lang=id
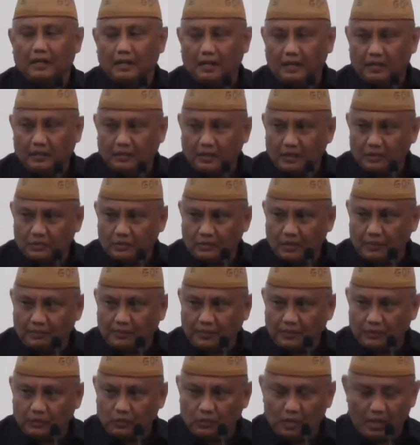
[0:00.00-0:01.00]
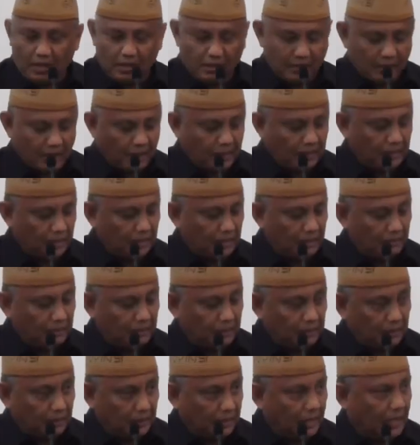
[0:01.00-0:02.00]
kita sudah perjuangkan di
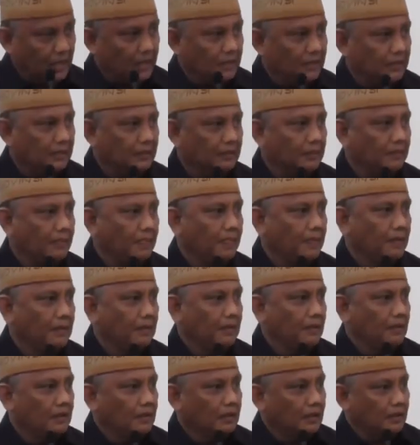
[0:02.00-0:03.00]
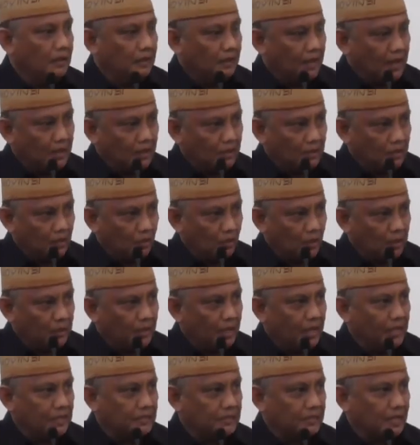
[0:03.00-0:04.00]
kementerian, dan keluar
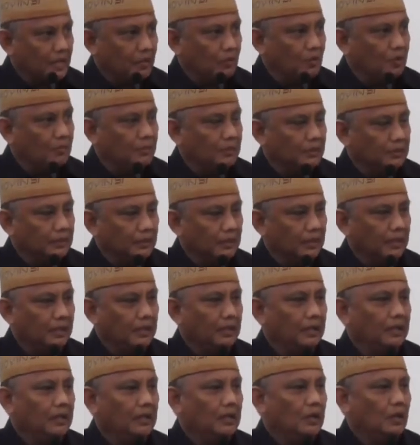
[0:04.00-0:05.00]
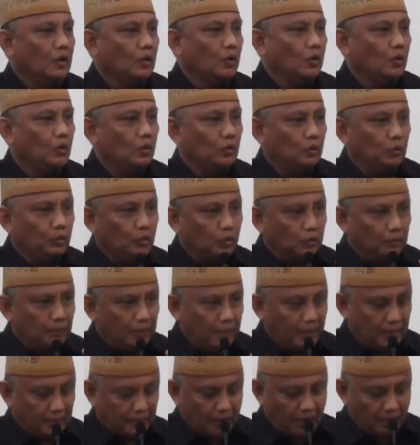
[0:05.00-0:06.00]
SK 2 Menteri untuk
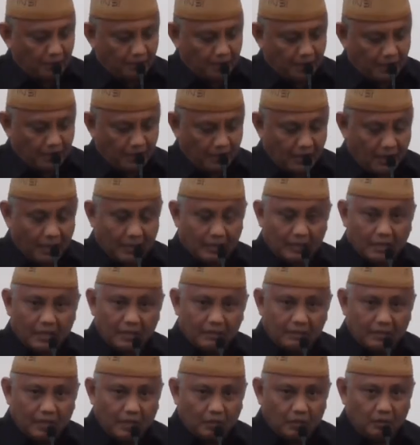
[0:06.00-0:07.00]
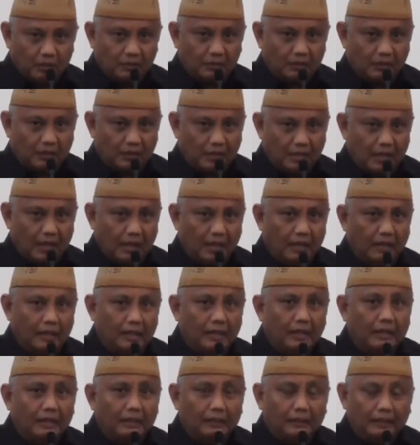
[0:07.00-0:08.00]
menetapkan harga jagung terendah
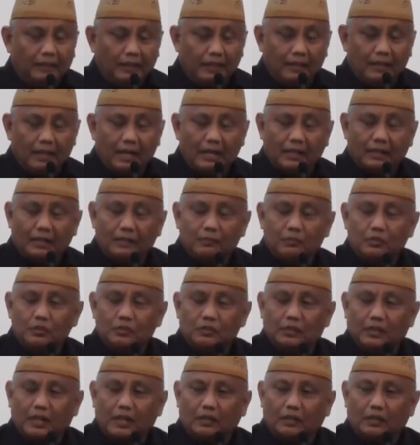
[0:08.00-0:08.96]
3.150